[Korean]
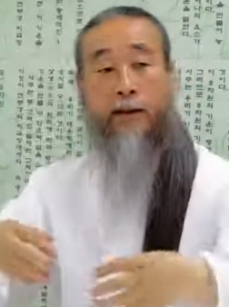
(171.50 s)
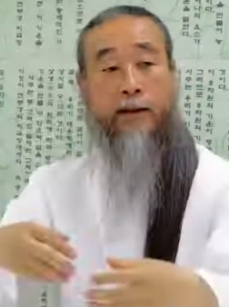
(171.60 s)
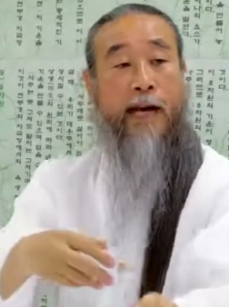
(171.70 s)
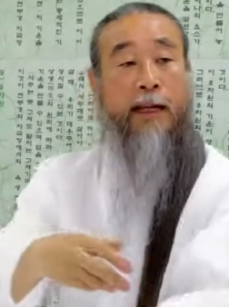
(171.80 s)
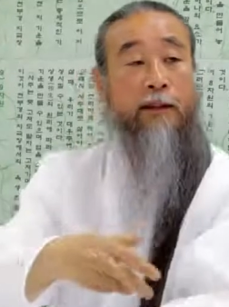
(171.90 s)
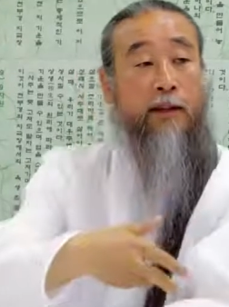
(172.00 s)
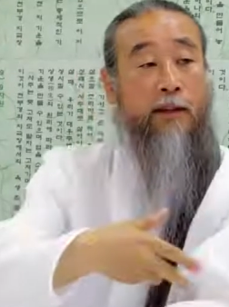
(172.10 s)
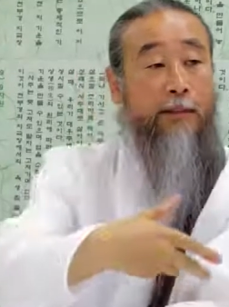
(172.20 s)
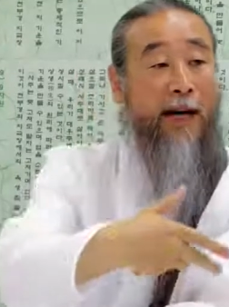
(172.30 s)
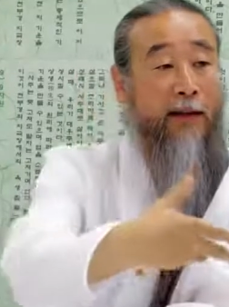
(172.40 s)

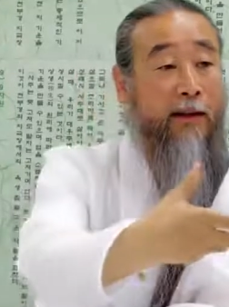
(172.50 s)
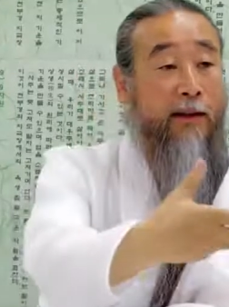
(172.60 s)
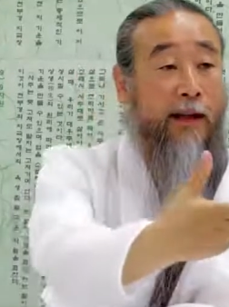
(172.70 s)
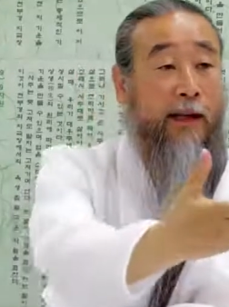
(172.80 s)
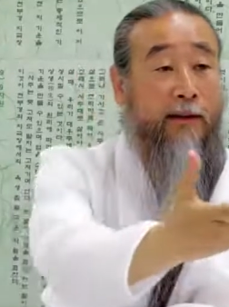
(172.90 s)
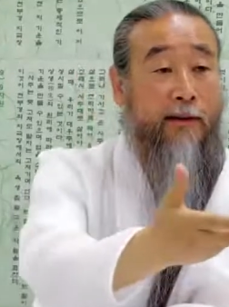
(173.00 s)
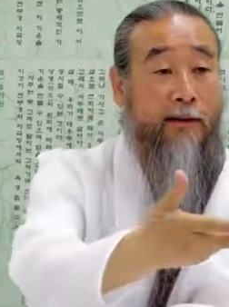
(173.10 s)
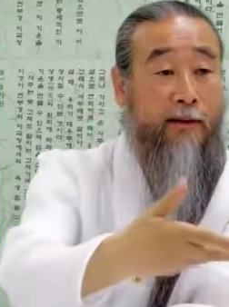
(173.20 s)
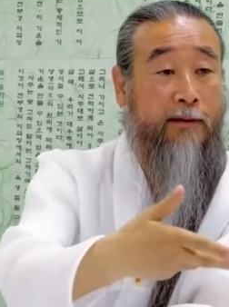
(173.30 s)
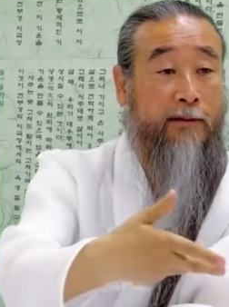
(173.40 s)
상대를 바르게 대하는
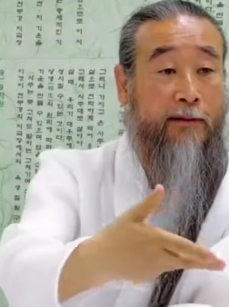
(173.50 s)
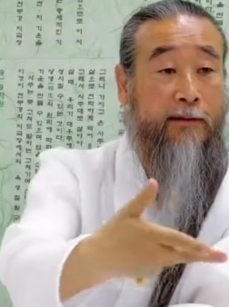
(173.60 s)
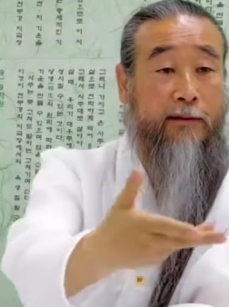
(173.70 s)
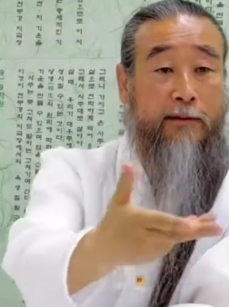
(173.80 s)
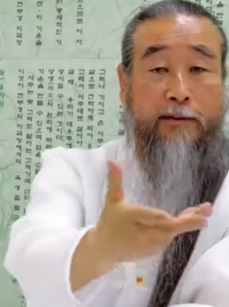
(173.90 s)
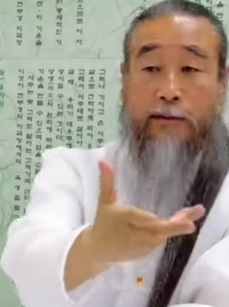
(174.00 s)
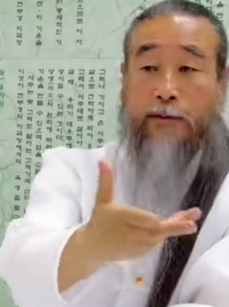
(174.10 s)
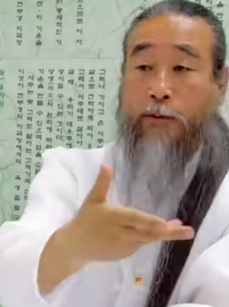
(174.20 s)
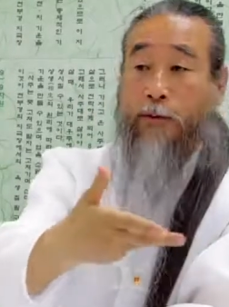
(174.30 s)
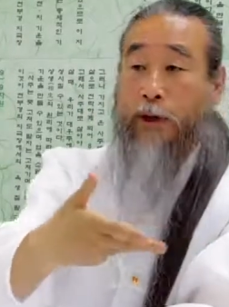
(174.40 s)
것은
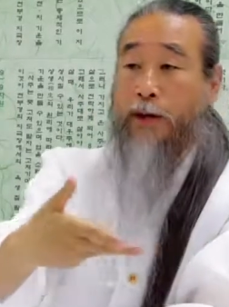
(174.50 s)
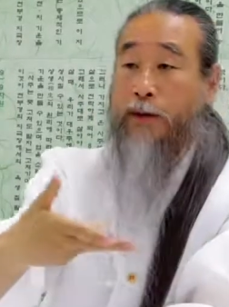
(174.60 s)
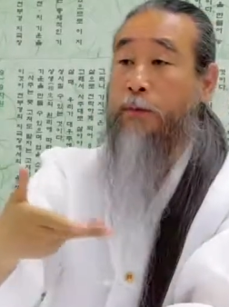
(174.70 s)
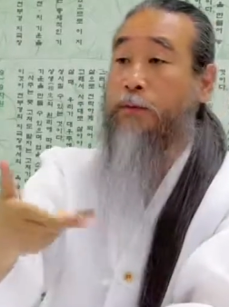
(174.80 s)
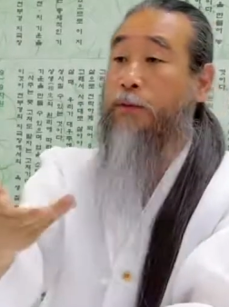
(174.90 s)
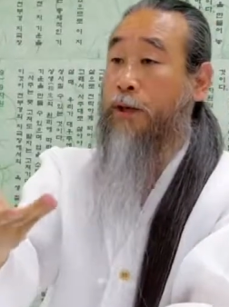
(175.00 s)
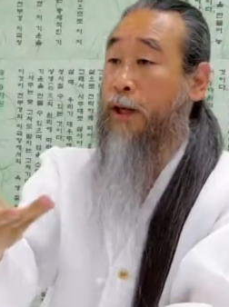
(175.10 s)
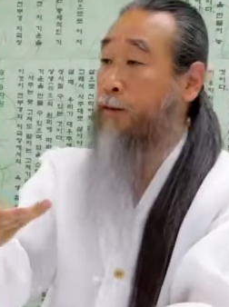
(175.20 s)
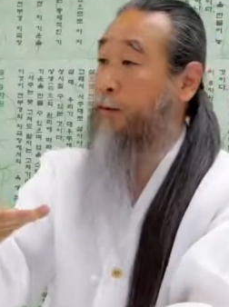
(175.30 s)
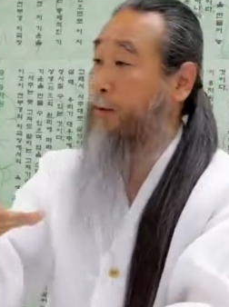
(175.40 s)
우리가
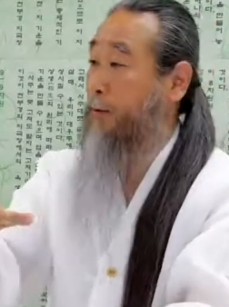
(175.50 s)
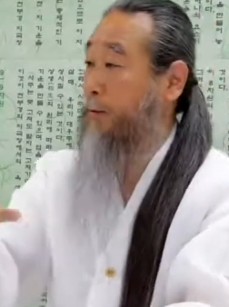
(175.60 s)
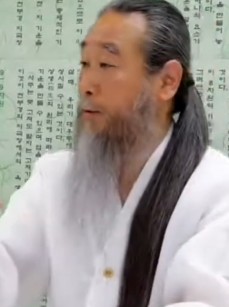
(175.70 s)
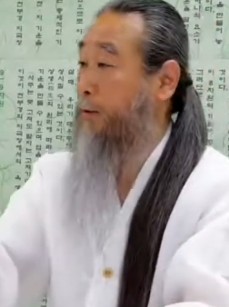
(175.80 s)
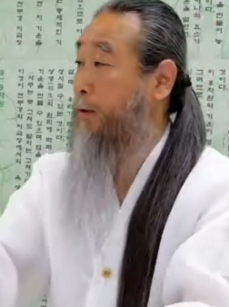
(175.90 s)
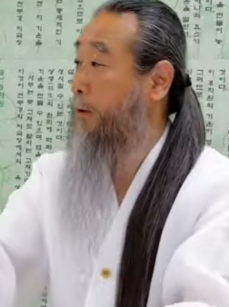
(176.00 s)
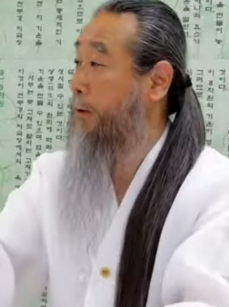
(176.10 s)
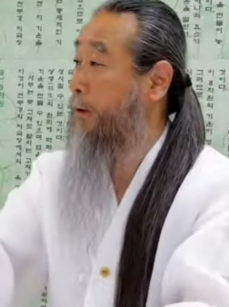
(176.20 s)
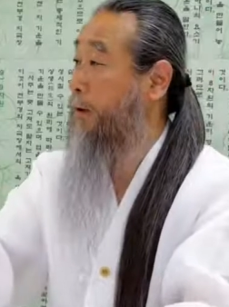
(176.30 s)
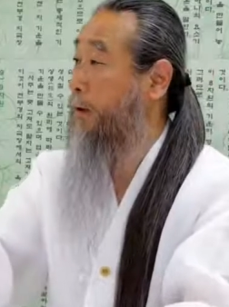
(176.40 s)
겸손하고
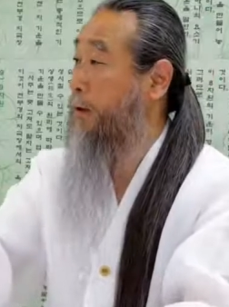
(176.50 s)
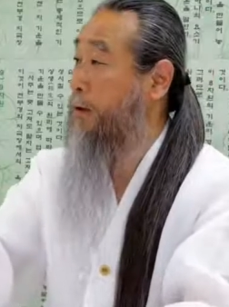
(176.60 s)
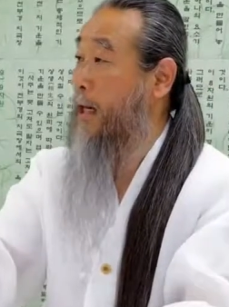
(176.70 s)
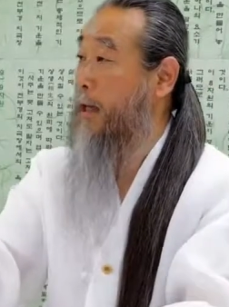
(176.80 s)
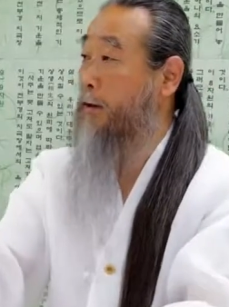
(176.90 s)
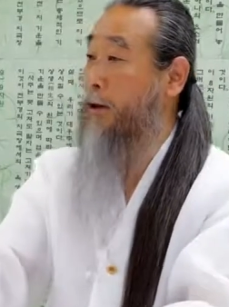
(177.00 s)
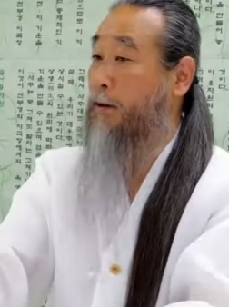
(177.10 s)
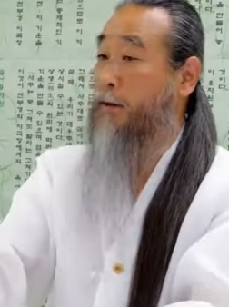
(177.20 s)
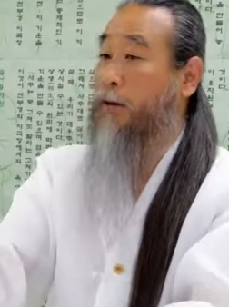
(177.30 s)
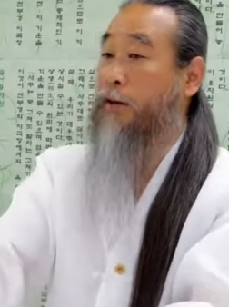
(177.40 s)
어,
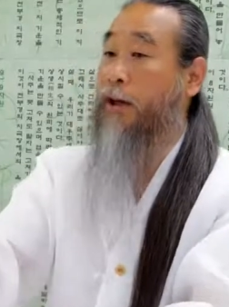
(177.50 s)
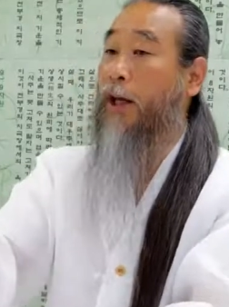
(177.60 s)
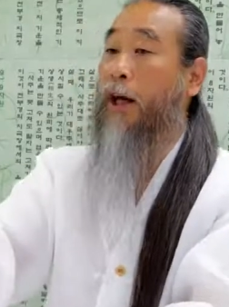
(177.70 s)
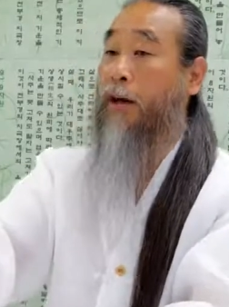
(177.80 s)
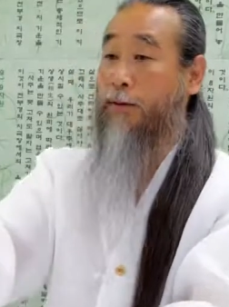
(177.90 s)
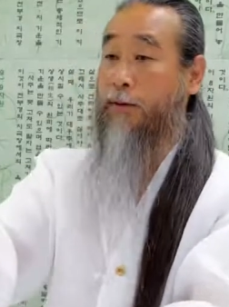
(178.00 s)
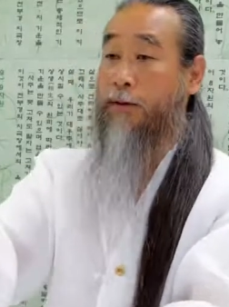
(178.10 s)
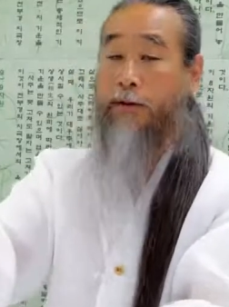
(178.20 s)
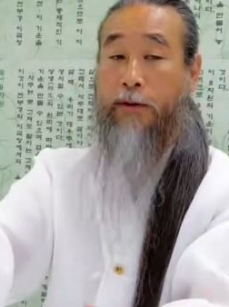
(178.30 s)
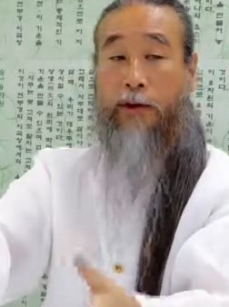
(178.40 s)
상대를 이해하고
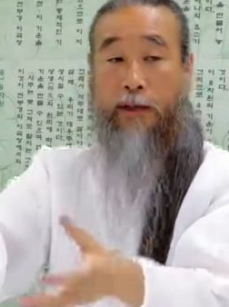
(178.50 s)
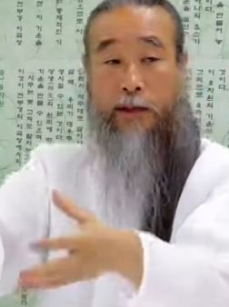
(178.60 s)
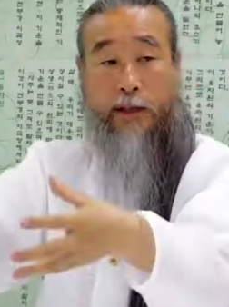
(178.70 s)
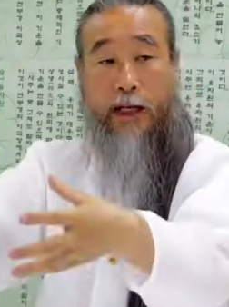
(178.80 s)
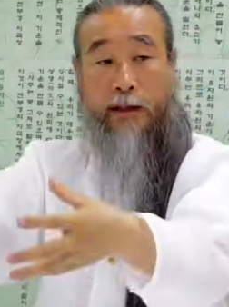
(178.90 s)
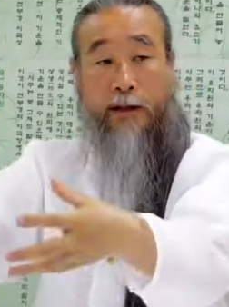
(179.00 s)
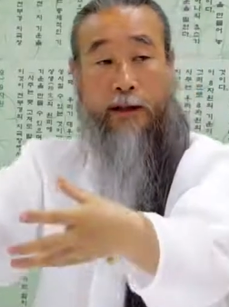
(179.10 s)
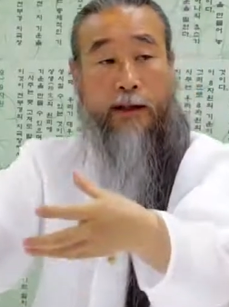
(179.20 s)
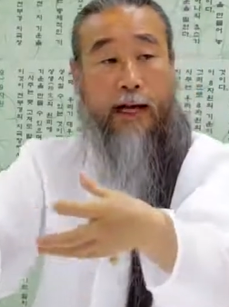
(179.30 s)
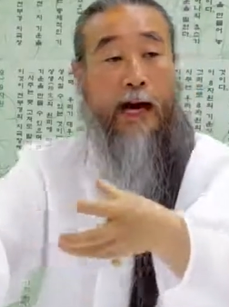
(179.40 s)

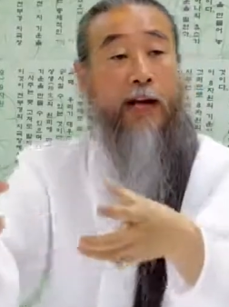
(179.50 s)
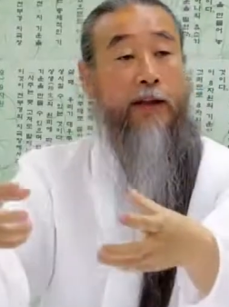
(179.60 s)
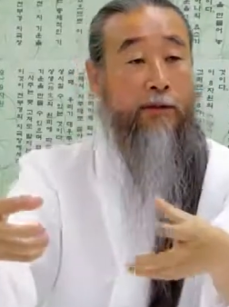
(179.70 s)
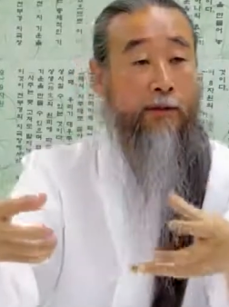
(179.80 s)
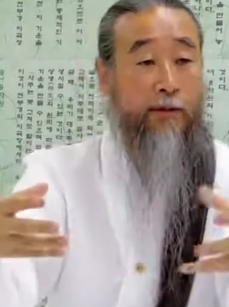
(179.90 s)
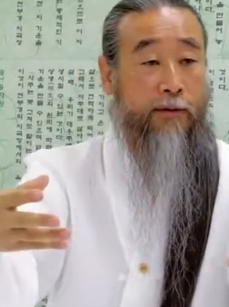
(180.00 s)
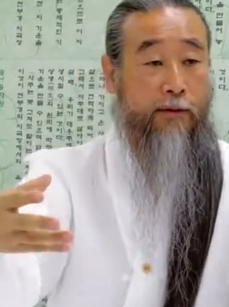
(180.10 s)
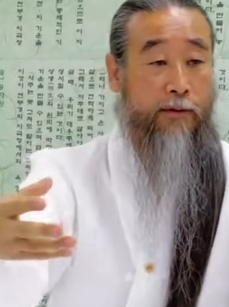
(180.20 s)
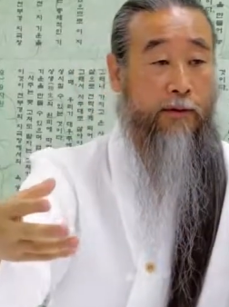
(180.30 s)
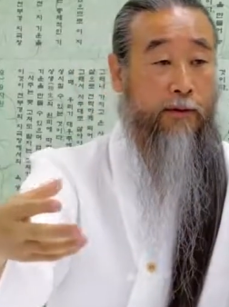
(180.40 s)
상대를 아끼고
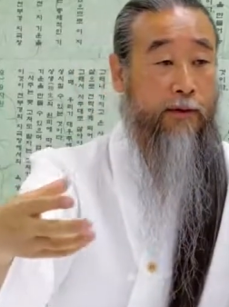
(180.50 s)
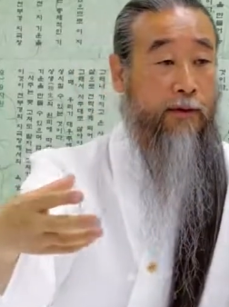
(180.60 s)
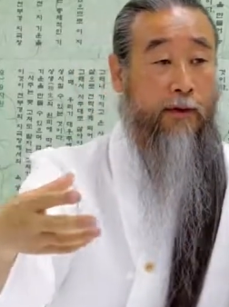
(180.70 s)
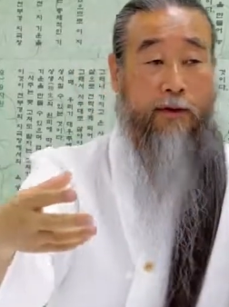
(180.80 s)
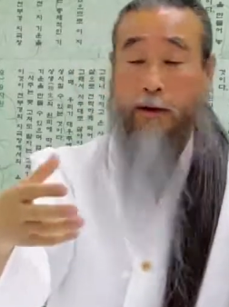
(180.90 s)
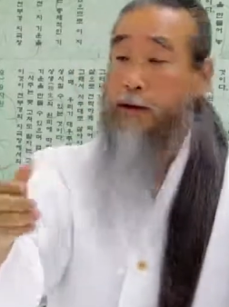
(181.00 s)
어,